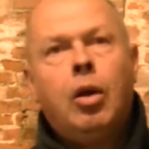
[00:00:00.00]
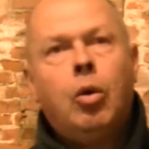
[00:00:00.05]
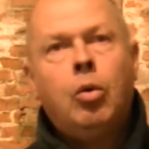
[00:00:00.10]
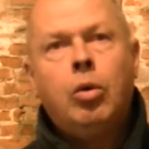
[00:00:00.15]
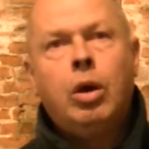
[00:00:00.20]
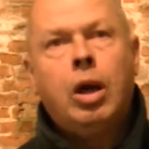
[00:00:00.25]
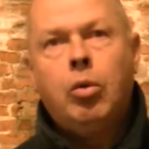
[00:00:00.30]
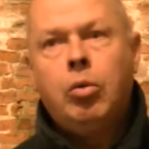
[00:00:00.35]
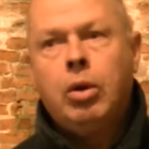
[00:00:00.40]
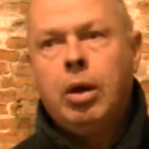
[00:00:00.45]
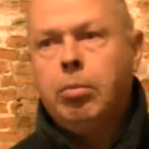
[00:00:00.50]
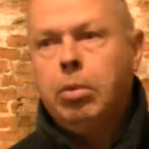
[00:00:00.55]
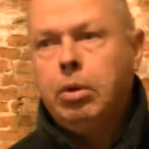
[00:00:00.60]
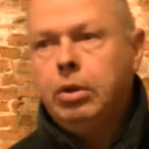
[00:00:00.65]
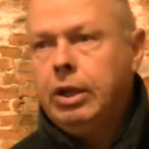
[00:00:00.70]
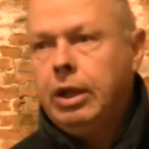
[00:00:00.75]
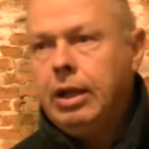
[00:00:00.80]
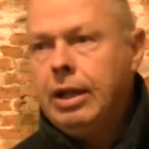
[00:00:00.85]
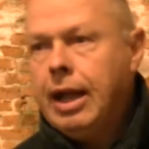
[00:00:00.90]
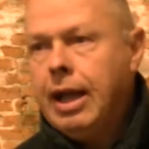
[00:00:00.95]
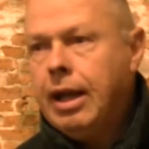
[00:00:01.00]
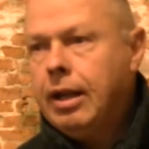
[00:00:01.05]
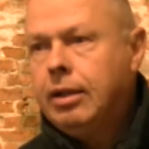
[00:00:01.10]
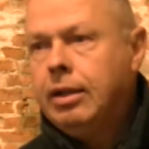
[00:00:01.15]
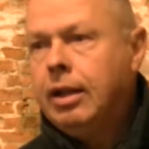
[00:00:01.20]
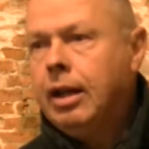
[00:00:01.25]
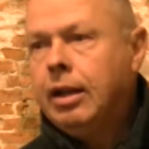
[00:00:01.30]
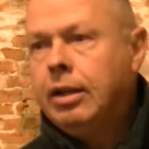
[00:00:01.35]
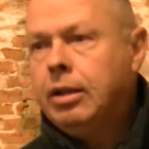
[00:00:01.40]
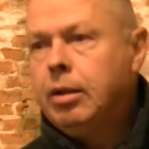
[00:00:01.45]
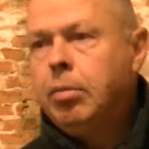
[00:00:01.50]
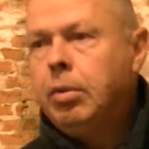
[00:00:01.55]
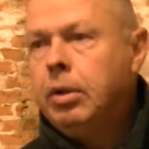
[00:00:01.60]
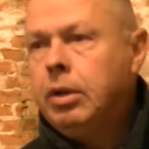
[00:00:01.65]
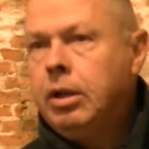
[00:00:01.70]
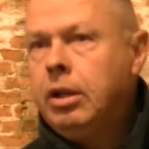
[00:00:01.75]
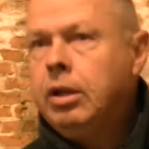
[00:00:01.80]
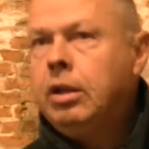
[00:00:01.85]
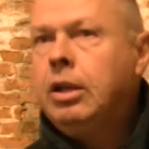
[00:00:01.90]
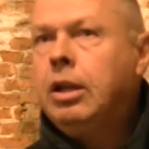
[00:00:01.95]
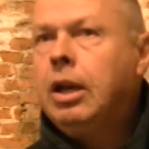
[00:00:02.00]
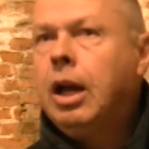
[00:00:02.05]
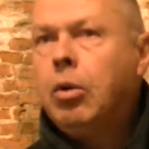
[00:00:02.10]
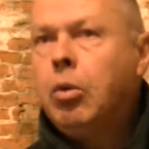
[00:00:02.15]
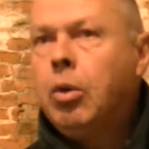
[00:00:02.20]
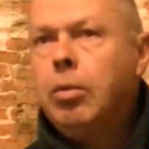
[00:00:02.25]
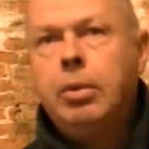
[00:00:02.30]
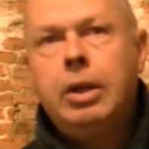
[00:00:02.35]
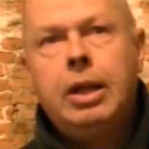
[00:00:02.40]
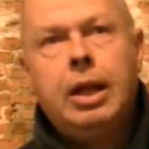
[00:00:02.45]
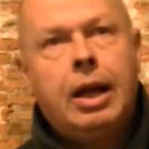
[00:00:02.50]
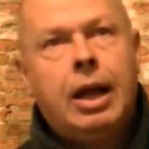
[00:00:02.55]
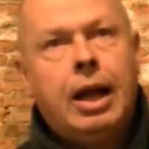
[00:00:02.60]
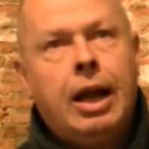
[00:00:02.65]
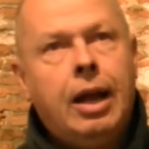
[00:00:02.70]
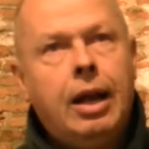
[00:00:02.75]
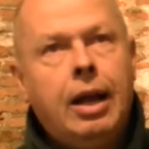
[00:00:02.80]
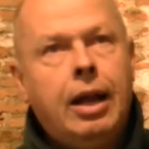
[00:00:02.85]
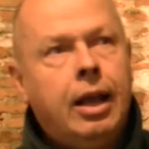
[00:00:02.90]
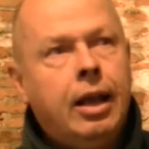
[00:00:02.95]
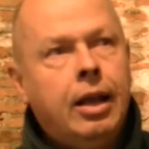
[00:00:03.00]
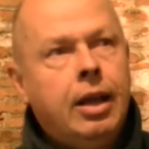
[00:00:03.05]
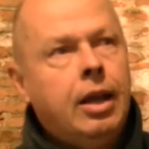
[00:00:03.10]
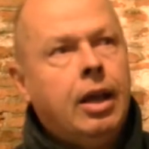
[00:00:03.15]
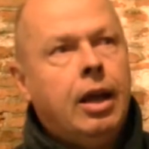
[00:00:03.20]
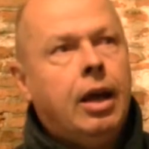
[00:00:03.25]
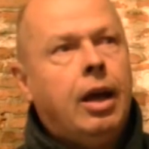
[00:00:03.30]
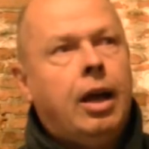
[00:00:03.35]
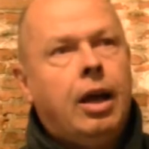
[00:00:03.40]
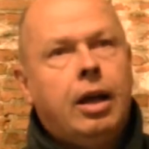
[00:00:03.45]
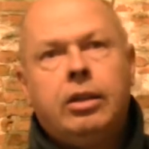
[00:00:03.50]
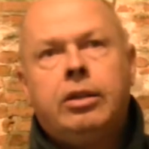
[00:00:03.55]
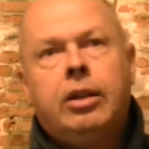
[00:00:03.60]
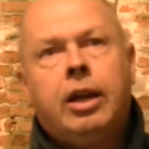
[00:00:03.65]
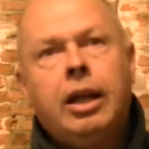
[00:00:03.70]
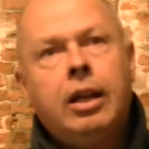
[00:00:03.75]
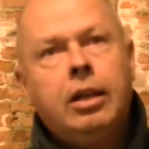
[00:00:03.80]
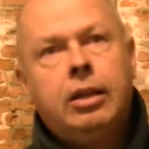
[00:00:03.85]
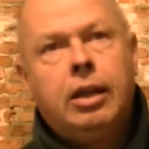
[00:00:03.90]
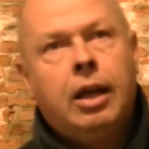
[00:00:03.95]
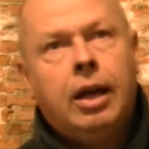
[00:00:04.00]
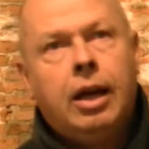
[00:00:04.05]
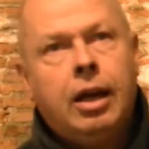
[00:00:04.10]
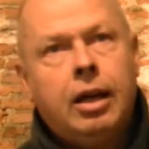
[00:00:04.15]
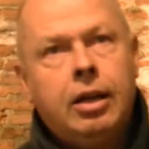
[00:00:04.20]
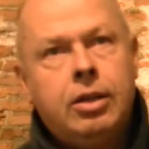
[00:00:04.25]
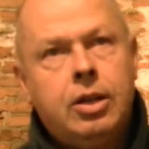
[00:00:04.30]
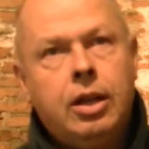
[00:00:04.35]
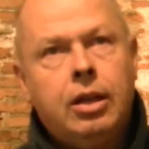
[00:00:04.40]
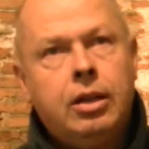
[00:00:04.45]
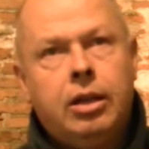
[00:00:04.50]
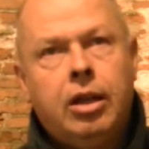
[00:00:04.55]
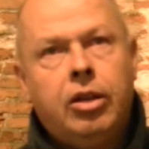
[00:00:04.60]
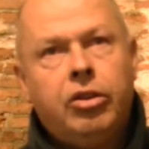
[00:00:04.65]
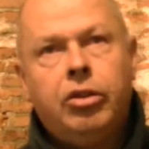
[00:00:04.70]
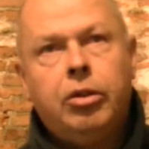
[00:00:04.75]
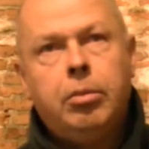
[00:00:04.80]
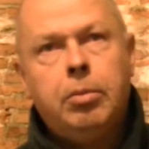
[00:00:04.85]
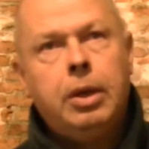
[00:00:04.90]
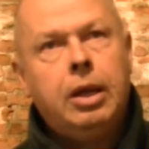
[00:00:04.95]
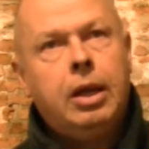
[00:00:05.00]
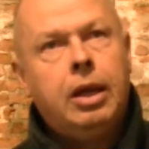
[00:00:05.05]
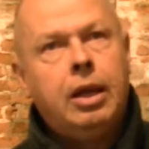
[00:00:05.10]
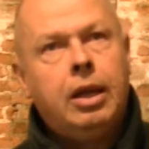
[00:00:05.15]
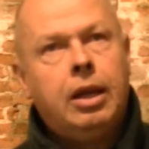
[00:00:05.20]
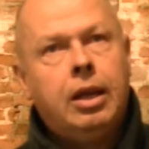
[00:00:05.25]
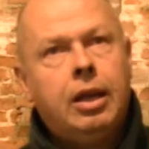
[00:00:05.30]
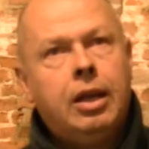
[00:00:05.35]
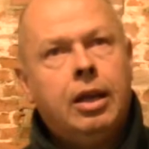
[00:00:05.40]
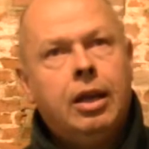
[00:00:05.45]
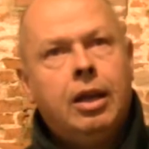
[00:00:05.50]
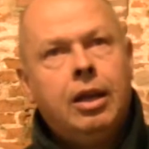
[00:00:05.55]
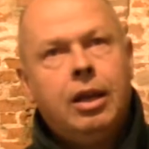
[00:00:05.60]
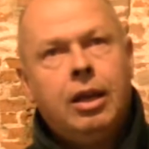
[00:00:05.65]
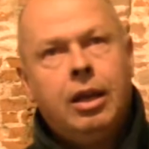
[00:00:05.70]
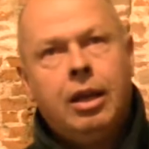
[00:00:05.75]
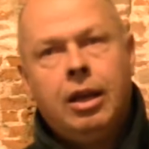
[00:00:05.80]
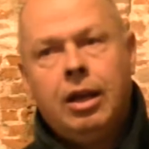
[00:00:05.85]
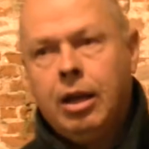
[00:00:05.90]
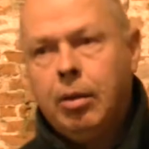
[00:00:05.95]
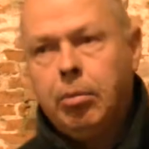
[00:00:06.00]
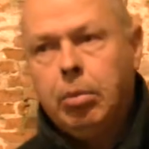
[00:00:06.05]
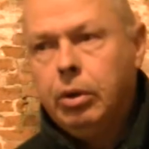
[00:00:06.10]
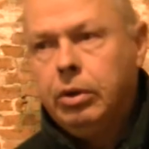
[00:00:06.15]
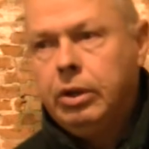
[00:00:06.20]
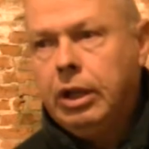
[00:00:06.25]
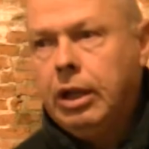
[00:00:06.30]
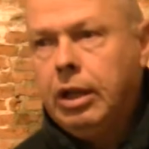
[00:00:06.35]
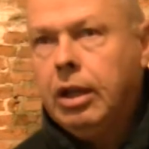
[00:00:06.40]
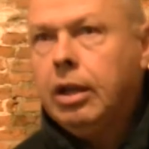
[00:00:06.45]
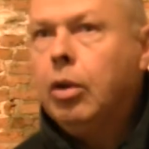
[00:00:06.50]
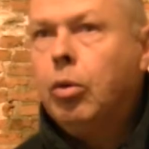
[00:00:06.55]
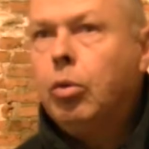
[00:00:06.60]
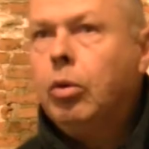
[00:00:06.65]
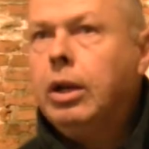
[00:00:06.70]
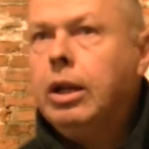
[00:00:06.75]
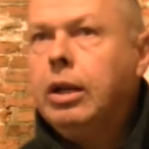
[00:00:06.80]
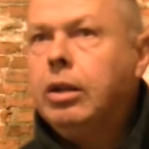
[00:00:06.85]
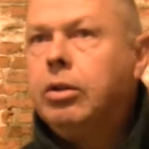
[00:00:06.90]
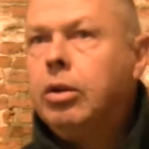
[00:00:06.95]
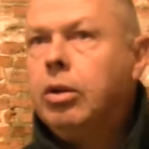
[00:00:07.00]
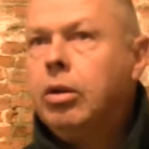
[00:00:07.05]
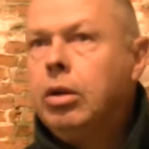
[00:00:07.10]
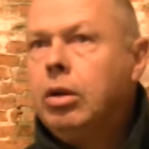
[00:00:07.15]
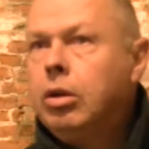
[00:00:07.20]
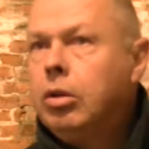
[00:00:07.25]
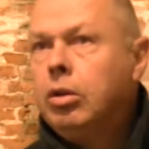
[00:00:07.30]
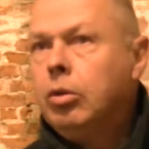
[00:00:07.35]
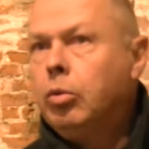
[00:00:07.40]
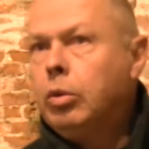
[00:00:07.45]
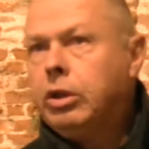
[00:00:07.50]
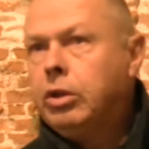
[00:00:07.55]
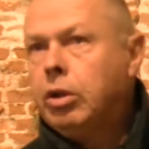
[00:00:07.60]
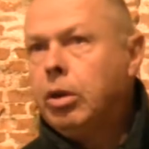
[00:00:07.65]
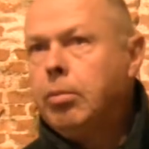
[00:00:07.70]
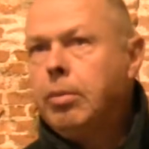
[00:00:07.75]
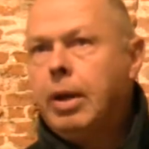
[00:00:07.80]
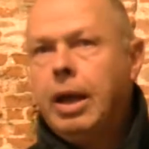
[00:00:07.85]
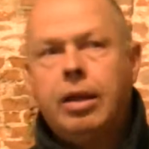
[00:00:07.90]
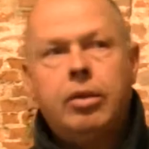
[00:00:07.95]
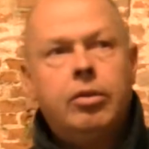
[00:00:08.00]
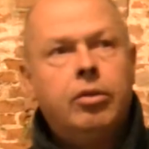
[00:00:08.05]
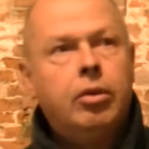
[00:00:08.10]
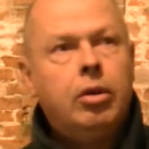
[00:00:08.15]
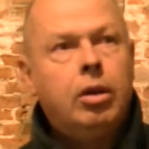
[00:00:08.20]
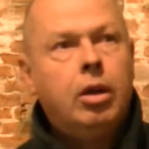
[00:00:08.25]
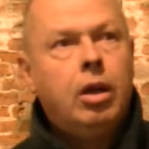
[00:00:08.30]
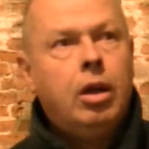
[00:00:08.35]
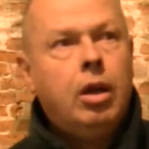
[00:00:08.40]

una, una, bottiglietta di, di, di, acqua minerale a 30 centesimi eh, la bottiglia da un litro, da un litro e mezzo